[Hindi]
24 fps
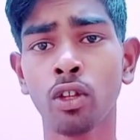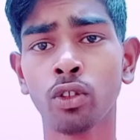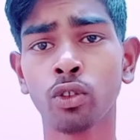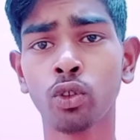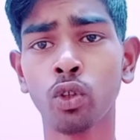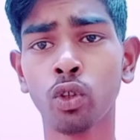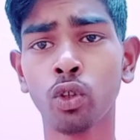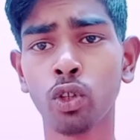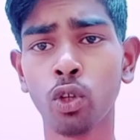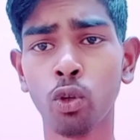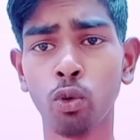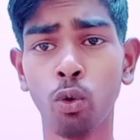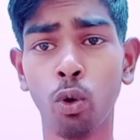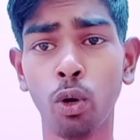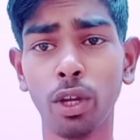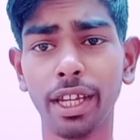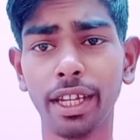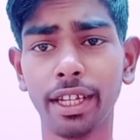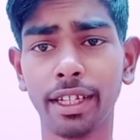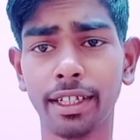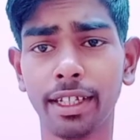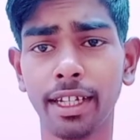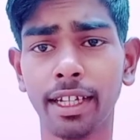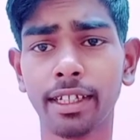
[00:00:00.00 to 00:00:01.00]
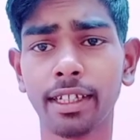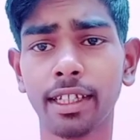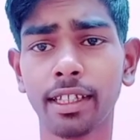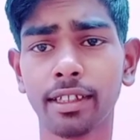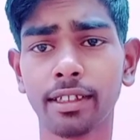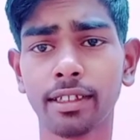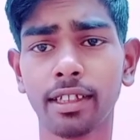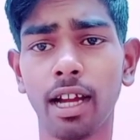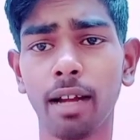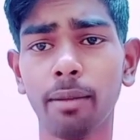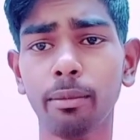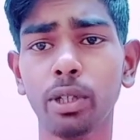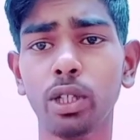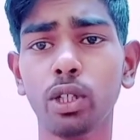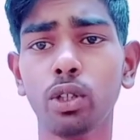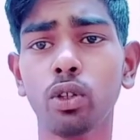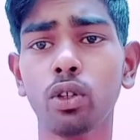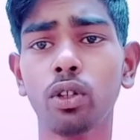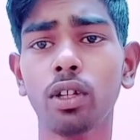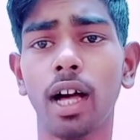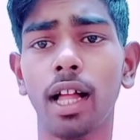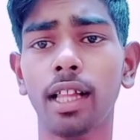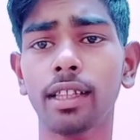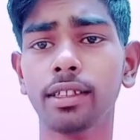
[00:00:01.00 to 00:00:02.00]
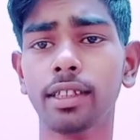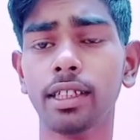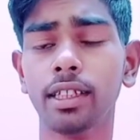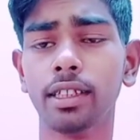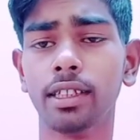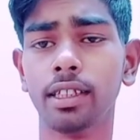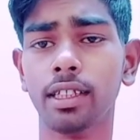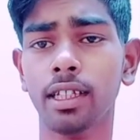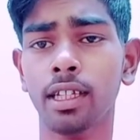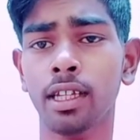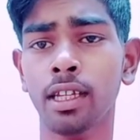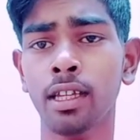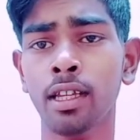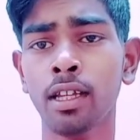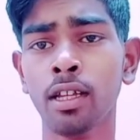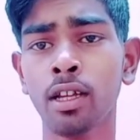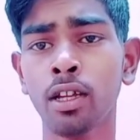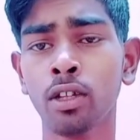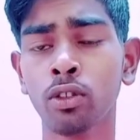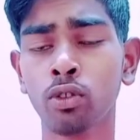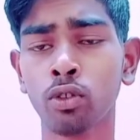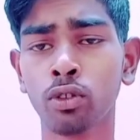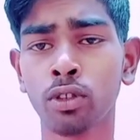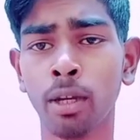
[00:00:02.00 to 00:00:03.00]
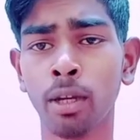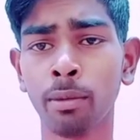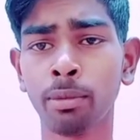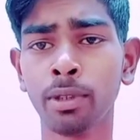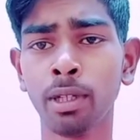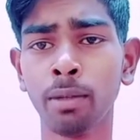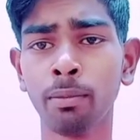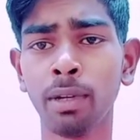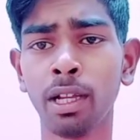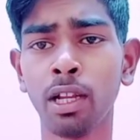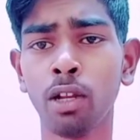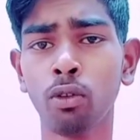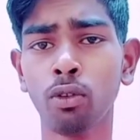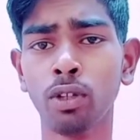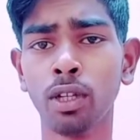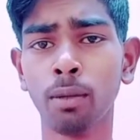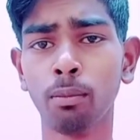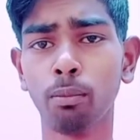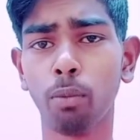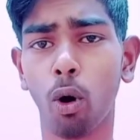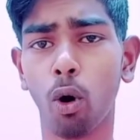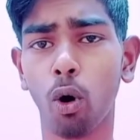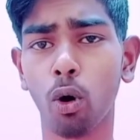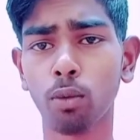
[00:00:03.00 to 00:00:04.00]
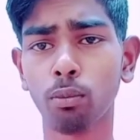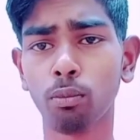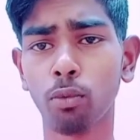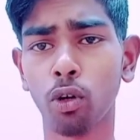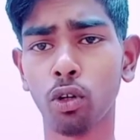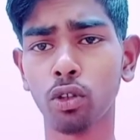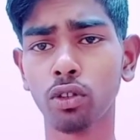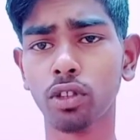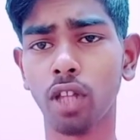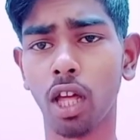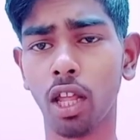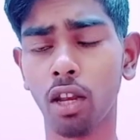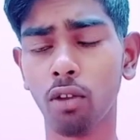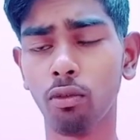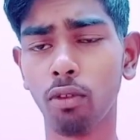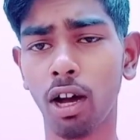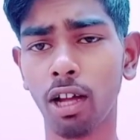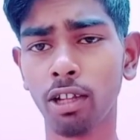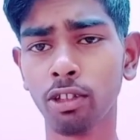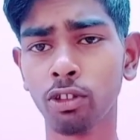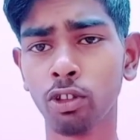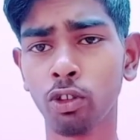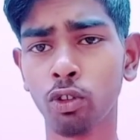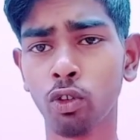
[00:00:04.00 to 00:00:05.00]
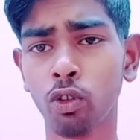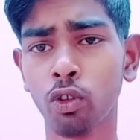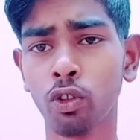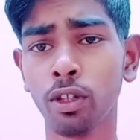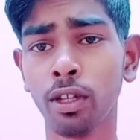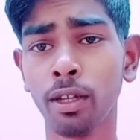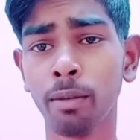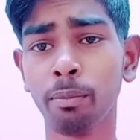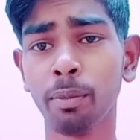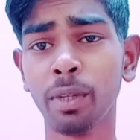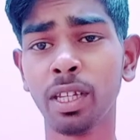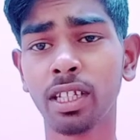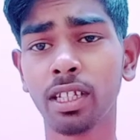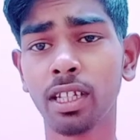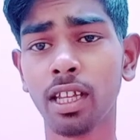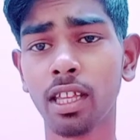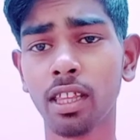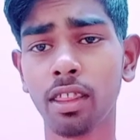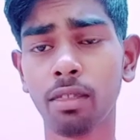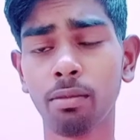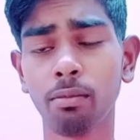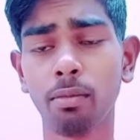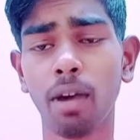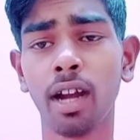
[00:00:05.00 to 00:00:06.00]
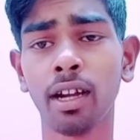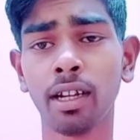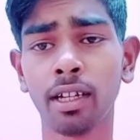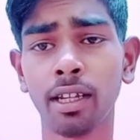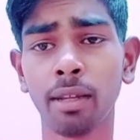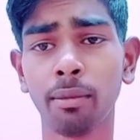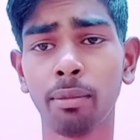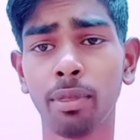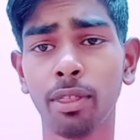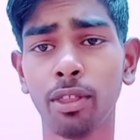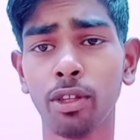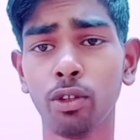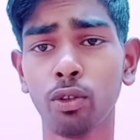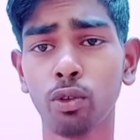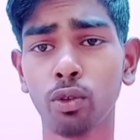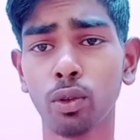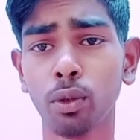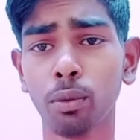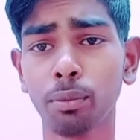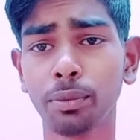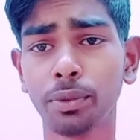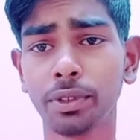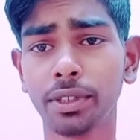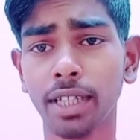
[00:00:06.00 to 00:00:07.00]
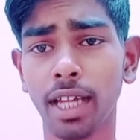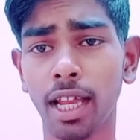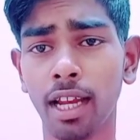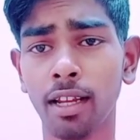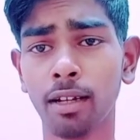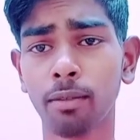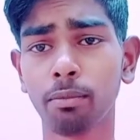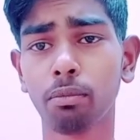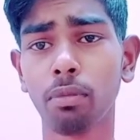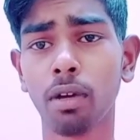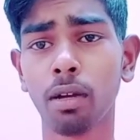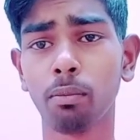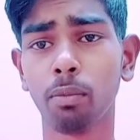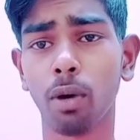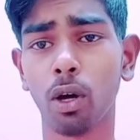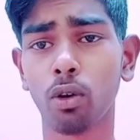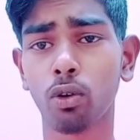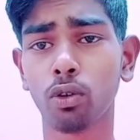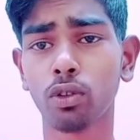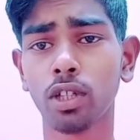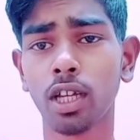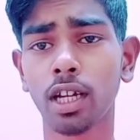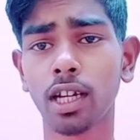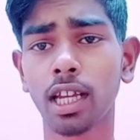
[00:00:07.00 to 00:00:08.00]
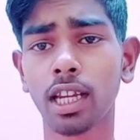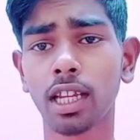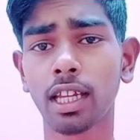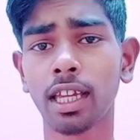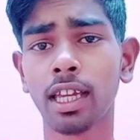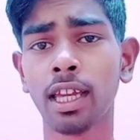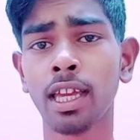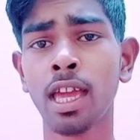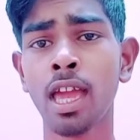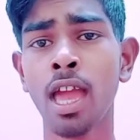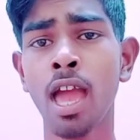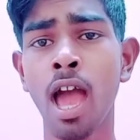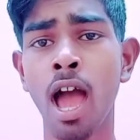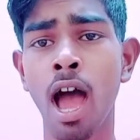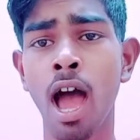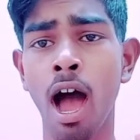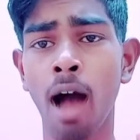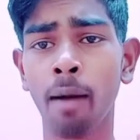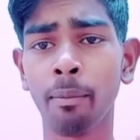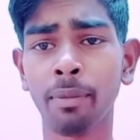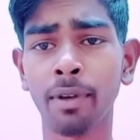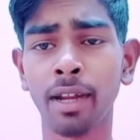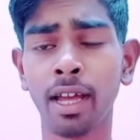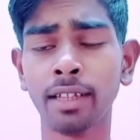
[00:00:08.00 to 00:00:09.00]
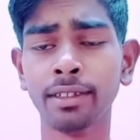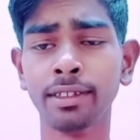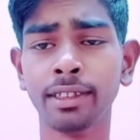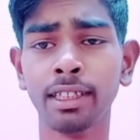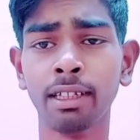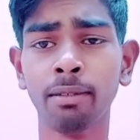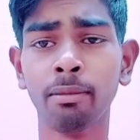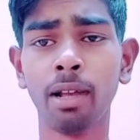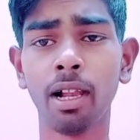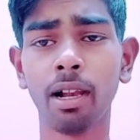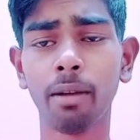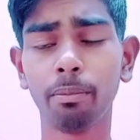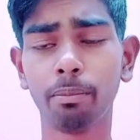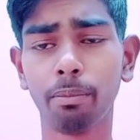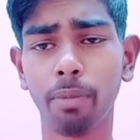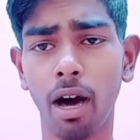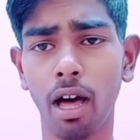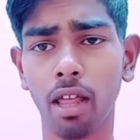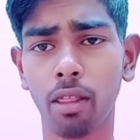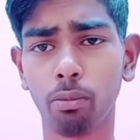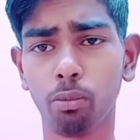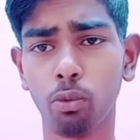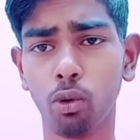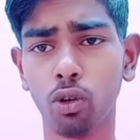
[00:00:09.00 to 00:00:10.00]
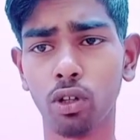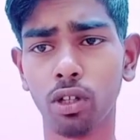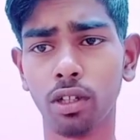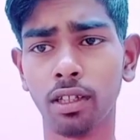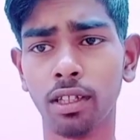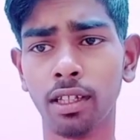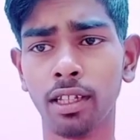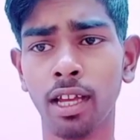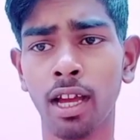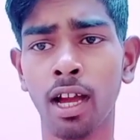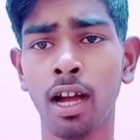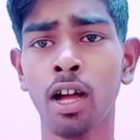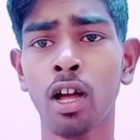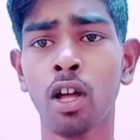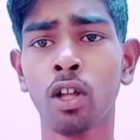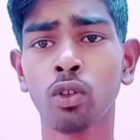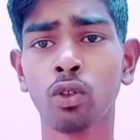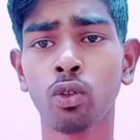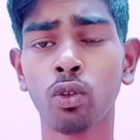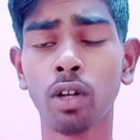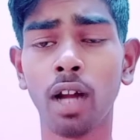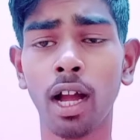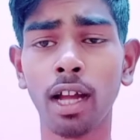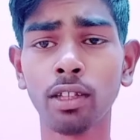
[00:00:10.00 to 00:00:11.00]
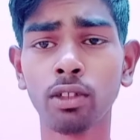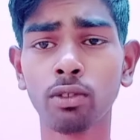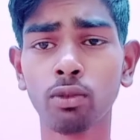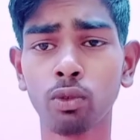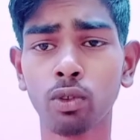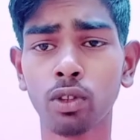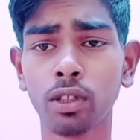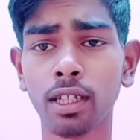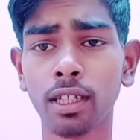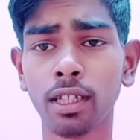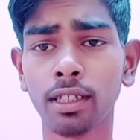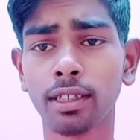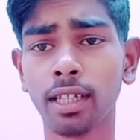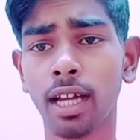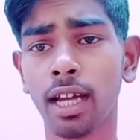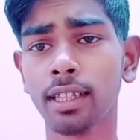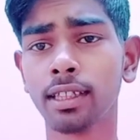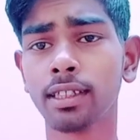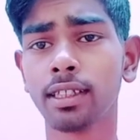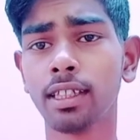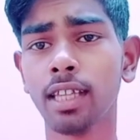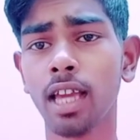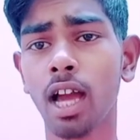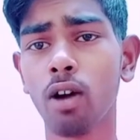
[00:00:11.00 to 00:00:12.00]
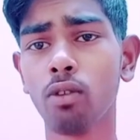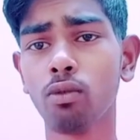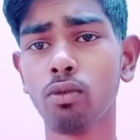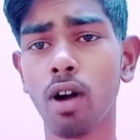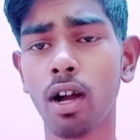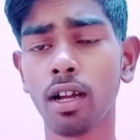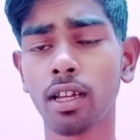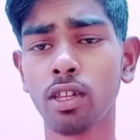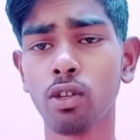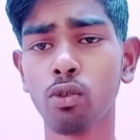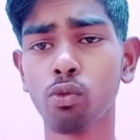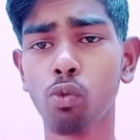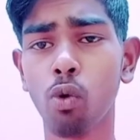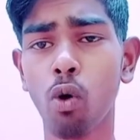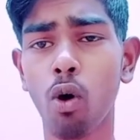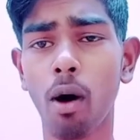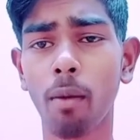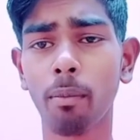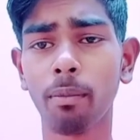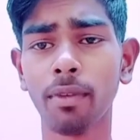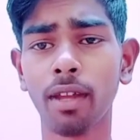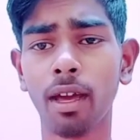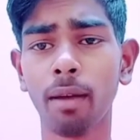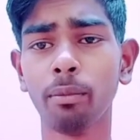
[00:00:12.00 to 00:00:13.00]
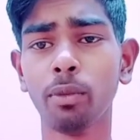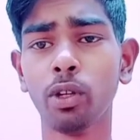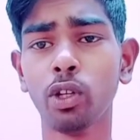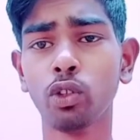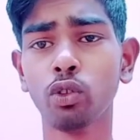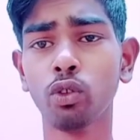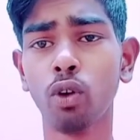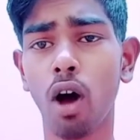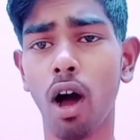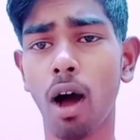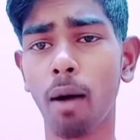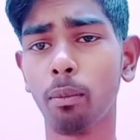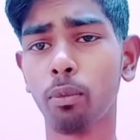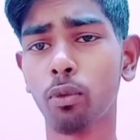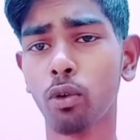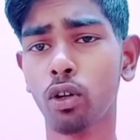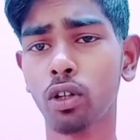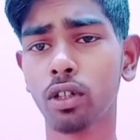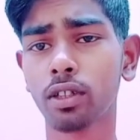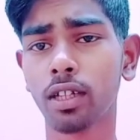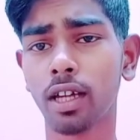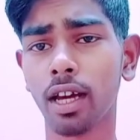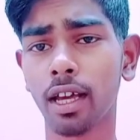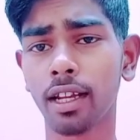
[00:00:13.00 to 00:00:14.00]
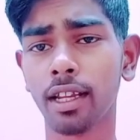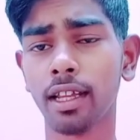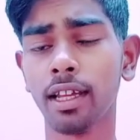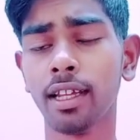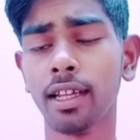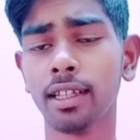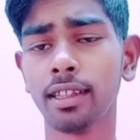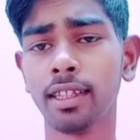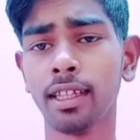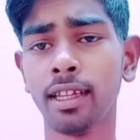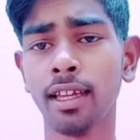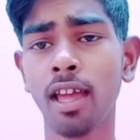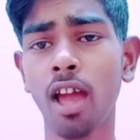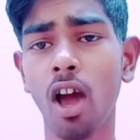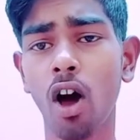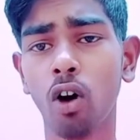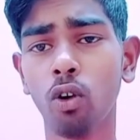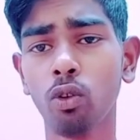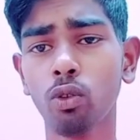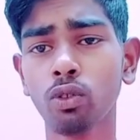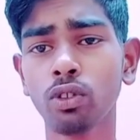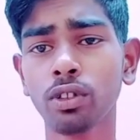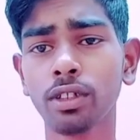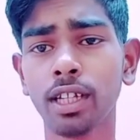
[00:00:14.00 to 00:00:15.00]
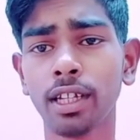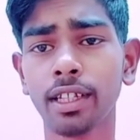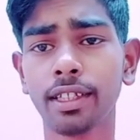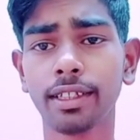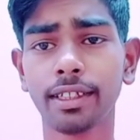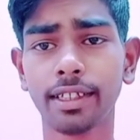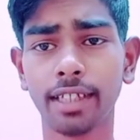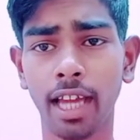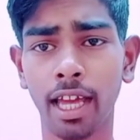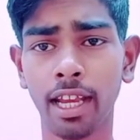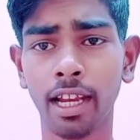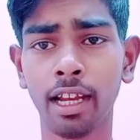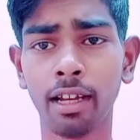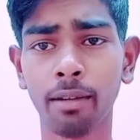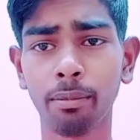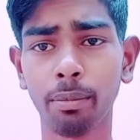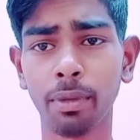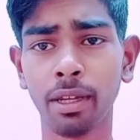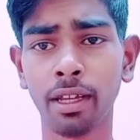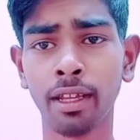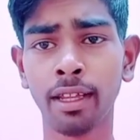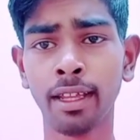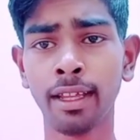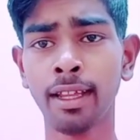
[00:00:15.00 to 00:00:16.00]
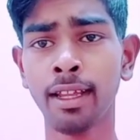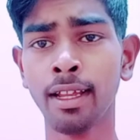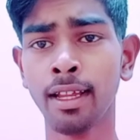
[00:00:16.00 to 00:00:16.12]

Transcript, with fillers: जो कि वो स्टेटस का वीडियो डालते थे तो सबसे पहले उन्हें बहुत बहुत धन्यवाद जिन्होंने बी के स्मार्ट टिप्स यूट्यूब चैनल पर भरोसा करके अपना जीमेल पासपोर्ट दिया तो गाइस उनके साथ क्या हुआ कि वो अपना वीडियो अपलोड कर रहे थे और उनके चैनल पर